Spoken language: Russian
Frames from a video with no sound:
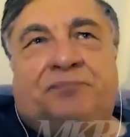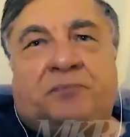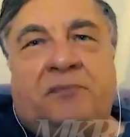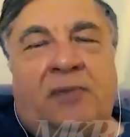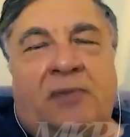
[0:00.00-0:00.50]

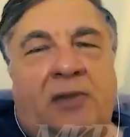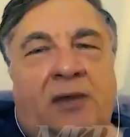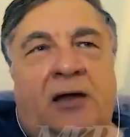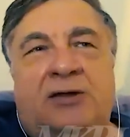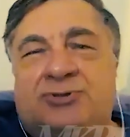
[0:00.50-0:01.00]
Э,
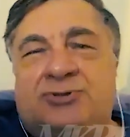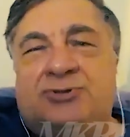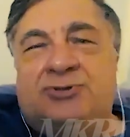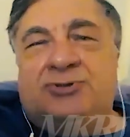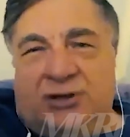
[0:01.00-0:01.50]
Брестская
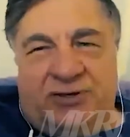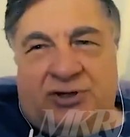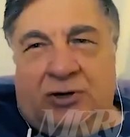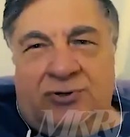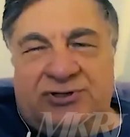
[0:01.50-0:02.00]

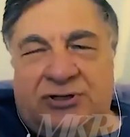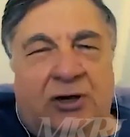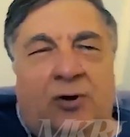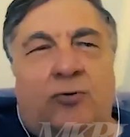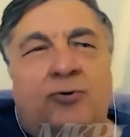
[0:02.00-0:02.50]
Рос.
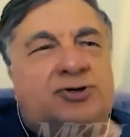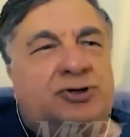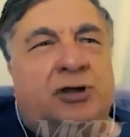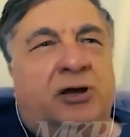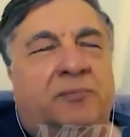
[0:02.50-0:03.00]
Очень
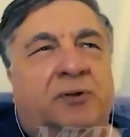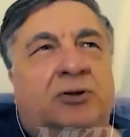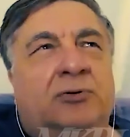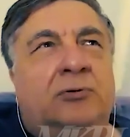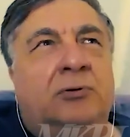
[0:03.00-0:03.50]

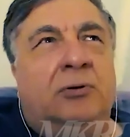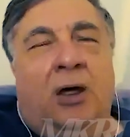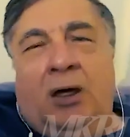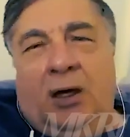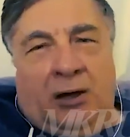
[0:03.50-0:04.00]
рекомендую.
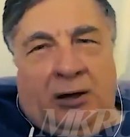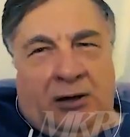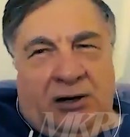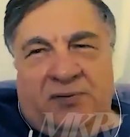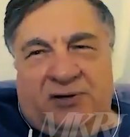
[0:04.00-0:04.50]
Э,
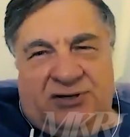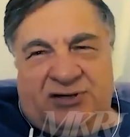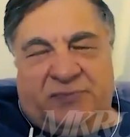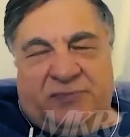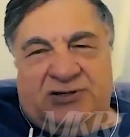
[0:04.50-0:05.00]
Храм
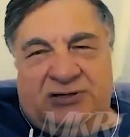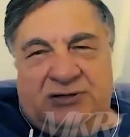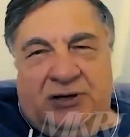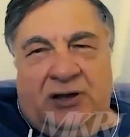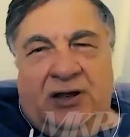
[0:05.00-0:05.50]
Христа Спасителя.